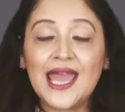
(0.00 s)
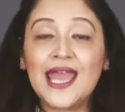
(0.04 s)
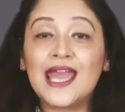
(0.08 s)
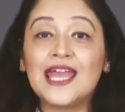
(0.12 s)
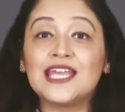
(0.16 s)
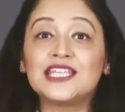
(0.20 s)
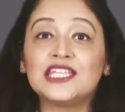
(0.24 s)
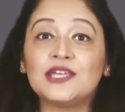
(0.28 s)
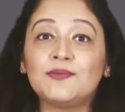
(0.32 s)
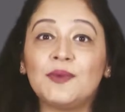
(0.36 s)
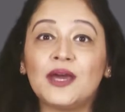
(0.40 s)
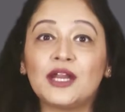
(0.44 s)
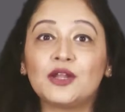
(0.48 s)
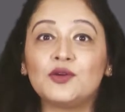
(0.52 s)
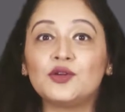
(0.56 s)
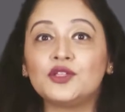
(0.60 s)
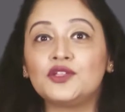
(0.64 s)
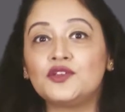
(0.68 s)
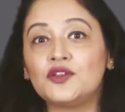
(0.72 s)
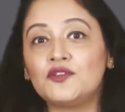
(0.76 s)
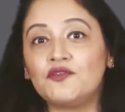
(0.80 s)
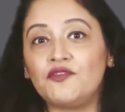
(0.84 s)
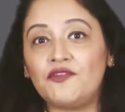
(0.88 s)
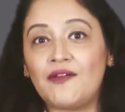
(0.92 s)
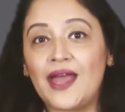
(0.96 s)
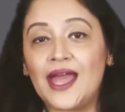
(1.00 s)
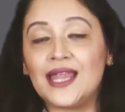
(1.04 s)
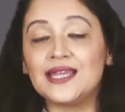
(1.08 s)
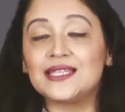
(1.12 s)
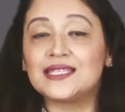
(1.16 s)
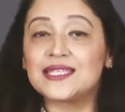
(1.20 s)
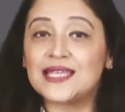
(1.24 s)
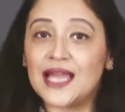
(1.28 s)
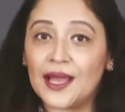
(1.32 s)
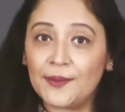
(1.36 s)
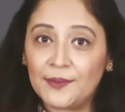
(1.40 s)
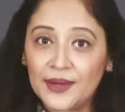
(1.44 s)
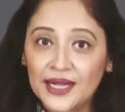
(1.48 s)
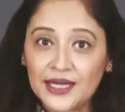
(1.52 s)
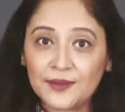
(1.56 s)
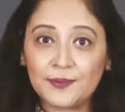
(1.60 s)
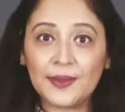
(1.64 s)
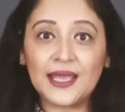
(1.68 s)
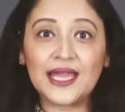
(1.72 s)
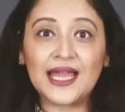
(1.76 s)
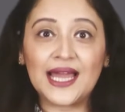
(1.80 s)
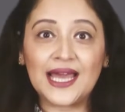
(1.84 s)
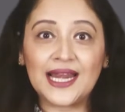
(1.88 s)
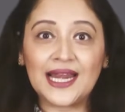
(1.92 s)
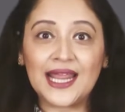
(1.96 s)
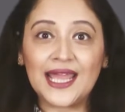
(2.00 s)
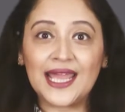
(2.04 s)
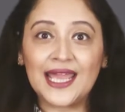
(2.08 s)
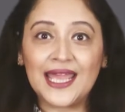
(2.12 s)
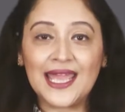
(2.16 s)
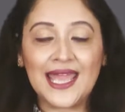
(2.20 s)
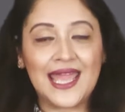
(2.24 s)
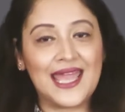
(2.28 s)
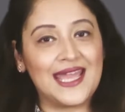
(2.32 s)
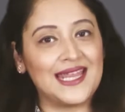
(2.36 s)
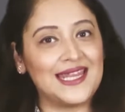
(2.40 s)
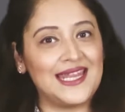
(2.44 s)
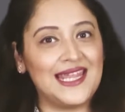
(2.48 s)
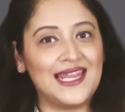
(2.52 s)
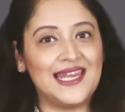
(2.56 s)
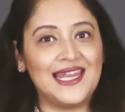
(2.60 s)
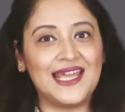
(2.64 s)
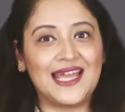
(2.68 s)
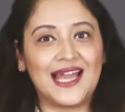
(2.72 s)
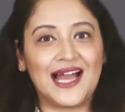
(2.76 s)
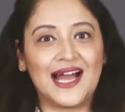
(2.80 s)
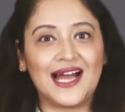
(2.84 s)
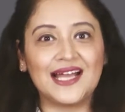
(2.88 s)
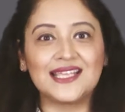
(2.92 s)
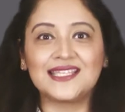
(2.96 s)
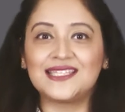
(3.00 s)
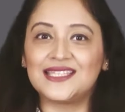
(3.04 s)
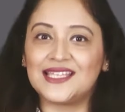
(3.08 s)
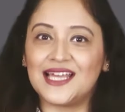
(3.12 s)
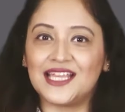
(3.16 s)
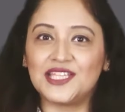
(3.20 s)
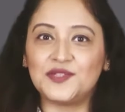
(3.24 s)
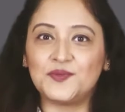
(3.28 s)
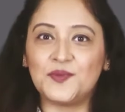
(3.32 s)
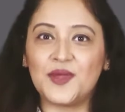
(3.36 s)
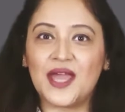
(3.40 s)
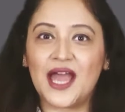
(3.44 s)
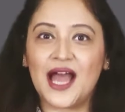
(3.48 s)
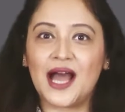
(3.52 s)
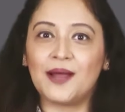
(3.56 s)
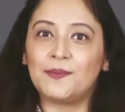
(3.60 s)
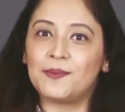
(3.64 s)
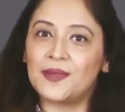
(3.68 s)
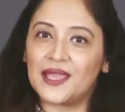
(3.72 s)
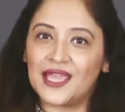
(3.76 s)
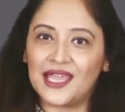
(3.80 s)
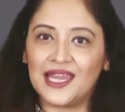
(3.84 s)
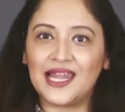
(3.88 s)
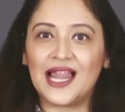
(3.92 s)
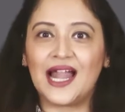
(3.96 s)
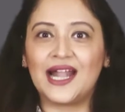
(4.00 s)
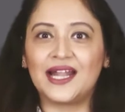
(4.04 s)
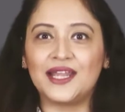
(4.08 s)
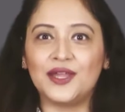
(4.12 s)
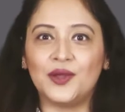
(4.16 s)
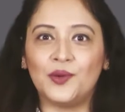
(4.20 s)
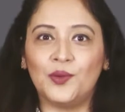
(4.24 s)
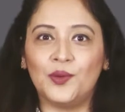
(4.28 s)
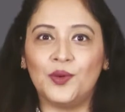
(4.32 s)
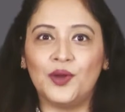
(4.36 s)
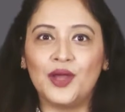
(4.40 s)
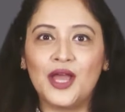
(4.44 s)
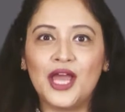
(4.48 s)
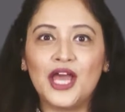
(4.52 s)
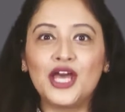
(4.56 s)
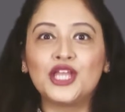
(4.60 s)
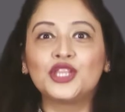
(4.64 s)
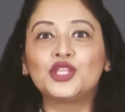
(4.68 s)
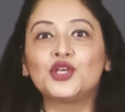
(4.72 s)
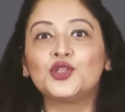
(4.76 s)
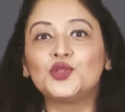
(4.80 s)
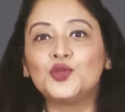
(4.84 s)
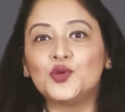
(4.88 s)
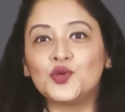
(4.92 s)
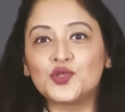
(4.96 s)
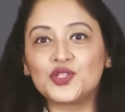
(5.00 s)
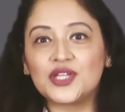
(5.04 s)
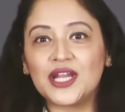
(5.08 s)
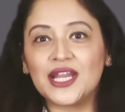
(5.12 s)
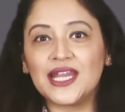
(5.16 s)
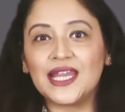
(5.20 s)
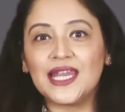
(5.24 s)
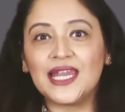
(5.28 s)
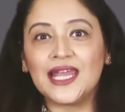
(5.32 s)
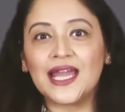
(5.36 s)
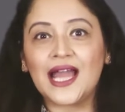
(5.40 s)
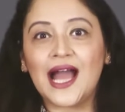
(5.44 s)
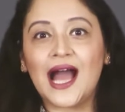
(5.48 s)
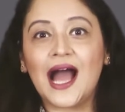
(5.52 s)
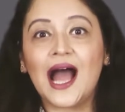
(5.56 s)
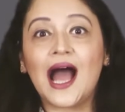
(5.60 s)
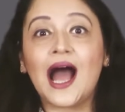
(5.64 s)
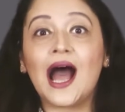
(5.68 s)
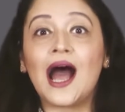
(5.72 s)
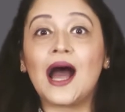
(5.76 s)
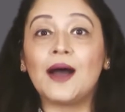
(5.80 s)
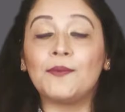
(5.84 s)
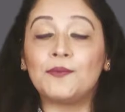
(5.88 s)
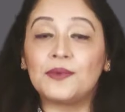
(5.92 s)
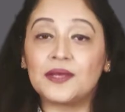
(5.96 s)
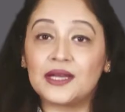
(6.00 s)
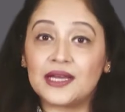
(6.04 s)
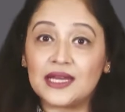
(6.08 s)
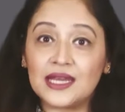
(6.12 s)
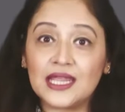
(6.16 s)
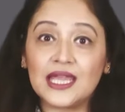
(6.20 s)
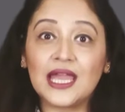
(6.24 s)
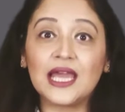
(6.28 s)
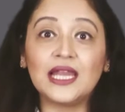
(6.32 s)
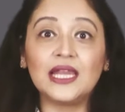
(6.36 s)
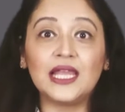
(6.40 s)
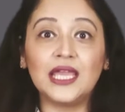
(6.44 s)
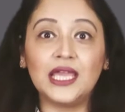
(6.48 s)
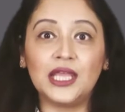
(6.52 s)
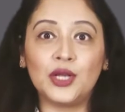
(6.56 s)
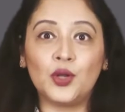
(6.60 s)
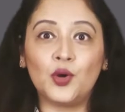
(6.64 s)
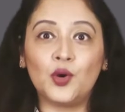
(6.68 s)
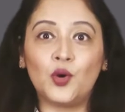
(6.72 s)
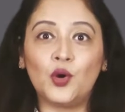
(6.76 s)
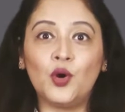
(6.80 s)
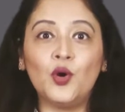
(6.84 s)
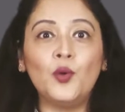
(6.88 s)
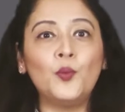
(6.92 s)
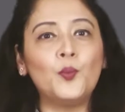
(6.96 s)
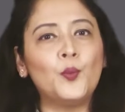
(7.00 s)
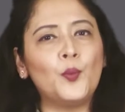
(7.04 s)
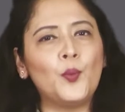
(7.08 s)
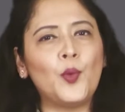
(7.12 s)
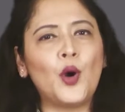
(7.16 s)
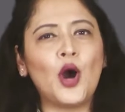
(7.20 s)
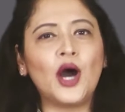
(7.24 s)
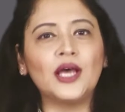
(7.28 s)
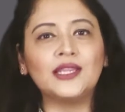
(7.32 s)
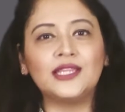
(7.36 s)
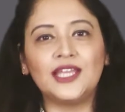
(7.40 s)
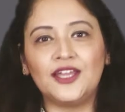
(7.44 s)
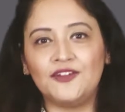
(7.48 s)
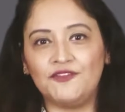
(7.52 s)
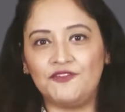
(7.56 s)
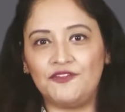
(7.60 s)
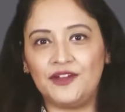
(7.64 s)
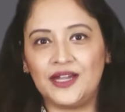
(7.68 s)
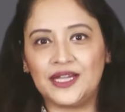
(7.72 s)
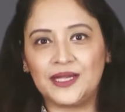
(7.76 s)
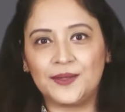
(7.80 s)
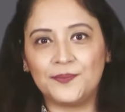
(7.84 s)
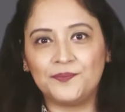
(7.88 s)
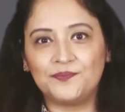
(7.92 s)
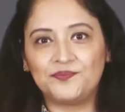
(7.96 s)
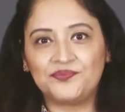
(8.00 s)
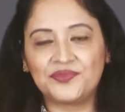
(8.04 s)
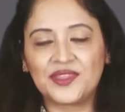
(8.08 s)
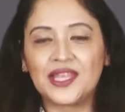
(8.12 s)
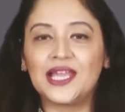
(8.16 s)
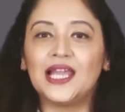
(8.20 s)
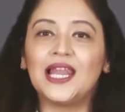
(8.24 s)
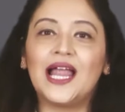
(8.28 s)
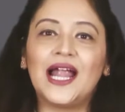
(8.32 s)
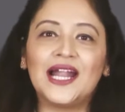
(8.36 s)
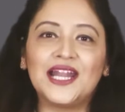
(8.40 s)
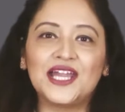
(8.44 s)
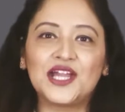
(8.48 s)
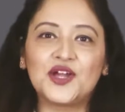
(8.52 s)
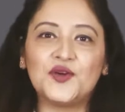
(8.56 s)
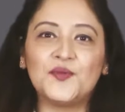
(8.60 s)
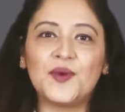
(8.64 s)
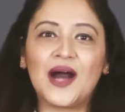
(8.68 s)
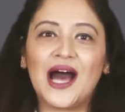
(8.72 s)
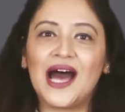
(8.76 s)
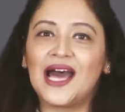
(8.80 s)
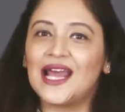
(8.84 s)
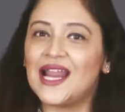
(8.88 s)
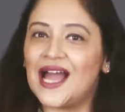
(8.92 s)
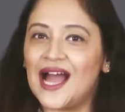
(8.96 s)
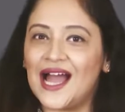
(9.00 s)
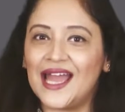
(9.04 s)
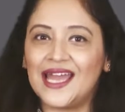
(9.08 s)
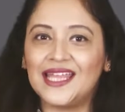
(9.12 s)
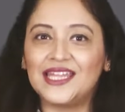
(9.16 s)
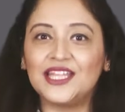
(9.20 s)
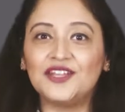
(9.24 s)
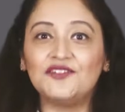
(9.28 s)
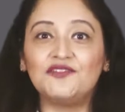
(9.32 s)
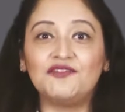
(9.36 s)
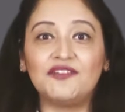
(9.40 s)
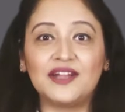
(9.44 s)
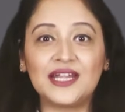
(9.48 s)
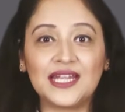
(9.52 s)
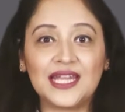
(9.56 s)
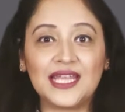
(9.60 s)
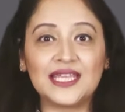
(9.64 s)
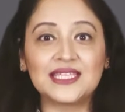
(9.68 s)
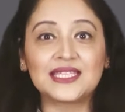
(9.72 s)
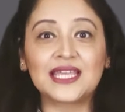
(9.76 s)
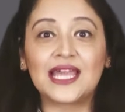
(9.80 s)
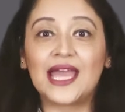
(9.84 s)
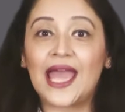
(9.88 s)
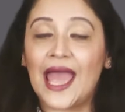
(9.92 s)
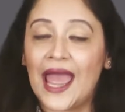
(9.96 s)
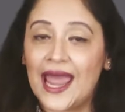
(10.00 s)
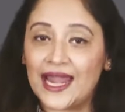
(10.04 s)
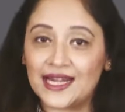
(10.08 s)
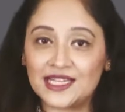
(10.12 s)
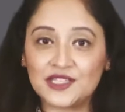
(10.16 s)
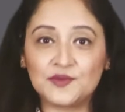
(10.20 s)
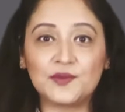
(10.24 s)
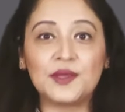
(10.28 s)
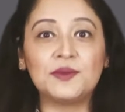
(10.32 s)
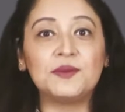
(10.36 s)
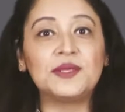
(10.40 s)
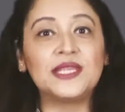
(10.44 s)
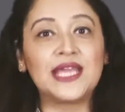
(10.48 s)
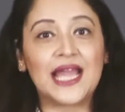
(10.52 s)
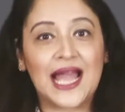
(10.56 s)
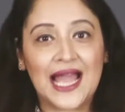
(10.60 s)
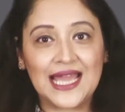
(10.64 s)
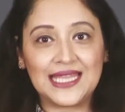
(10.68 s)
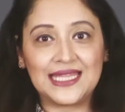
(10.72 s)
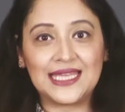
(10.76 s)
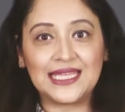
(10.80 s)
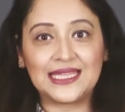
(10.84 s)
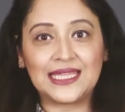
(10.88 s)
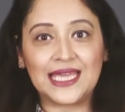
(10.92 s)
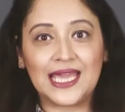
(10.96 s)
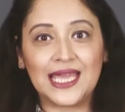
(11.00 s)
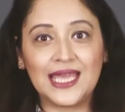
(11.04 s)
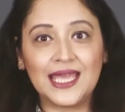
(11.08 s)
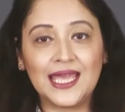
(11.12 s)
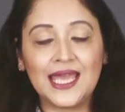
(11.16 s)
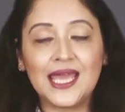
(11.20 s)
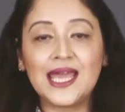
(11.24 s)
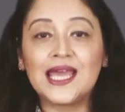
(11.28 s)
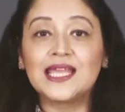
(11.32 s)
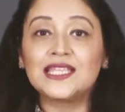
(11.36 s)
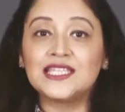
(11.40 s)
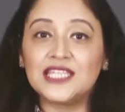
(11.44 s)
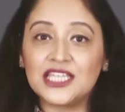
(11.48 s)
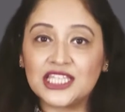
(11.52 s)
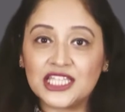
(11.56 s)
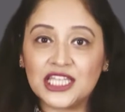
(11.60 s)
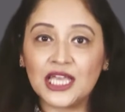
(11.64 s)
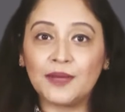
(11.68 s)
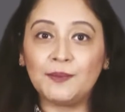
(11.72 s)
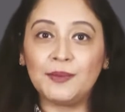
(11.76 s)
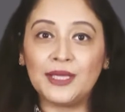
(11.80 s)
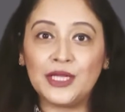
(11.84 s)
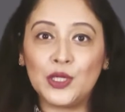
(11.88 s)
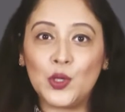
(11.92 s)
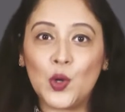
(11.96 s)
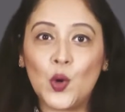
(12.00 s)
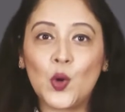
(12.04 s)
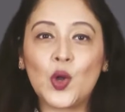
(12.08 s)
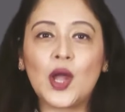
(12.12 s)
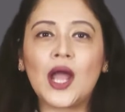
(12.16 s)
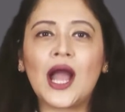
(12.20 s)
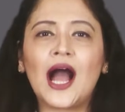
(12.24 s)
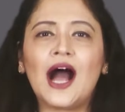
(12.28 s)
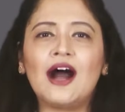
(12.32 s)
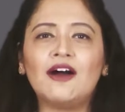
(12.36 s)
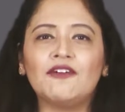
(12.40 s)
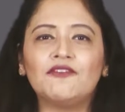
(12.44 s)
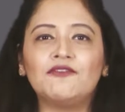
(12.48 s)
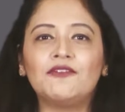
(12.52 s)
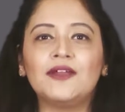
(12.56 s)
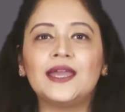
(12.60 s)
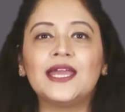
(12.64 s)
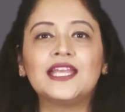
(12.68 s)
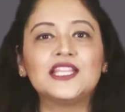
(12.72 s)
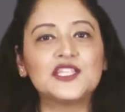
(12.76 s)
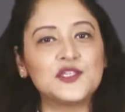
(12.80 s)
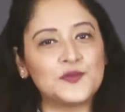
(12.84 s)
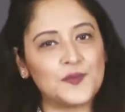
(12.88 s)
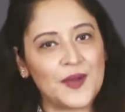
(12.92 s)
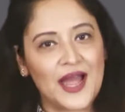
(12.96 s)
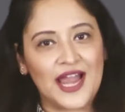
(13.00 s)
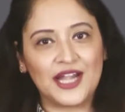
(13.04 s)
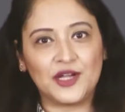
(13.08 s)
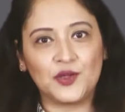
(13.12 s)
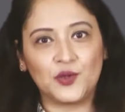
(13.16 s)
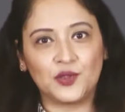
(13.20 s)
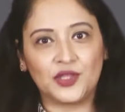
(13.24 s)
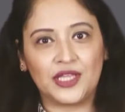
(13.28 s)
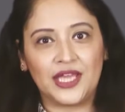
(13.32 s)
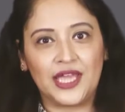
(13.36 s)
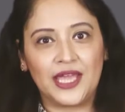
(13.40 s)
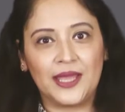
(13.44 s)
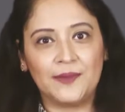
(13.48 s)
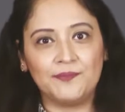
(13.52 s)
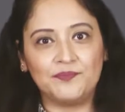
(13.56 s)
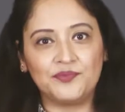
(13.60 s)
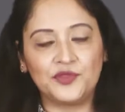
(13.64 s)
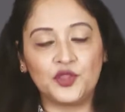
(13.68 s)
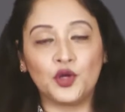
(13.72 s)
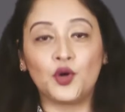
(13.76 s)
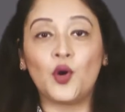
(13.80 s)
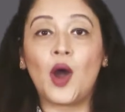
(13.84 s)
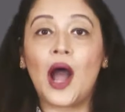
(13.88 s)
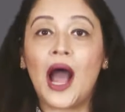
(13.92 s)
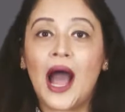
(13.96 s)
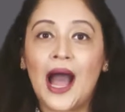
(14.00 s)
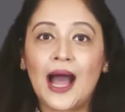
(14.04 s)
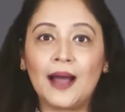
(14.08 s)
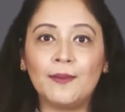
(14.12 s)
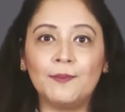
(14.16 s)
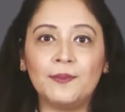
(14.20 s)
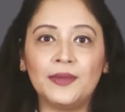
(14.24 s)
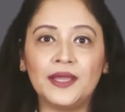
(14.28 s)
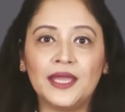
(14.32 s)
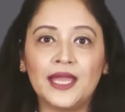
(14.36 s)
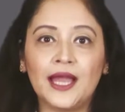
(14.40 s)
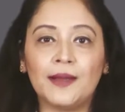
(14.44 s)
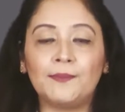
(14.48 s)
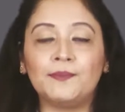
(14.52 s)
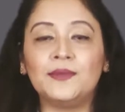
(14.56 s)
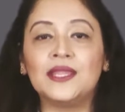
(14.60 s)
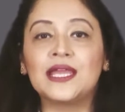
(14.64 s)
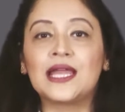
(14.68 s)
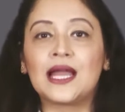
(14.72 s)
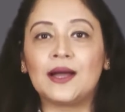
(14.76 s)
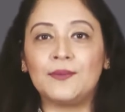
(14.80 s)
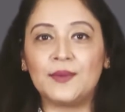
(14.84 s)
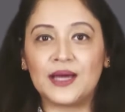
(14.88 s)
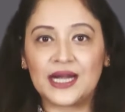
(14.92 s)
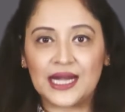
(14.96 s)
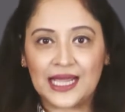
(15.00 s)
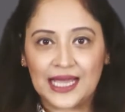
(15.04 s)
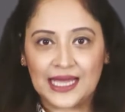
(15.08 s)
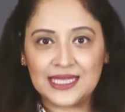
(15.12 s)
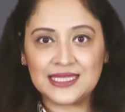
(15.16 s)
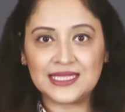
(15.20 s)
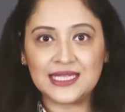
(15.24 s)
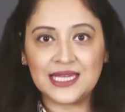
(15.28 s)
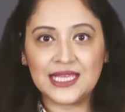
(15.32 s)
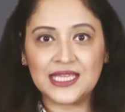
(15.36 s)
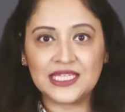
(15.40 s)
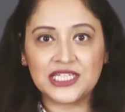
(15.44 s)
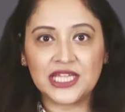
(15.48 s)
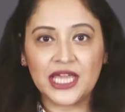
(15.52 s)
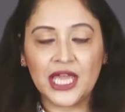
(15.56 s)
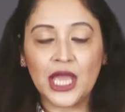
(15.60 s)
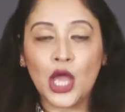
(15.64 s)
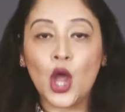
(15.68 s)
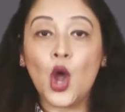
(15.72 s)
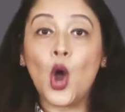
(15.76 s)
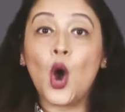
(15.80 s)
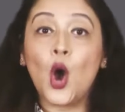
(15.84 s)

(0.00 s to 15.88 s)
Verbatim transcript: इसी पर कुछ फैंस कमेंट भी कर रहे हैं एक ने लिखा सच में आप खिलाड़ी हो तो दूसरे ने लिखा आप रियल हीरो हो बहुत ही फिट खिलाड़ी कुमार आए दिन फिटनेस के एड्स में भी दिखाई देते हैं जिससे भी लोग काफ़ी इंस्पायर्ड होते हैं तो आप भी अपनी कमर कस लीजिए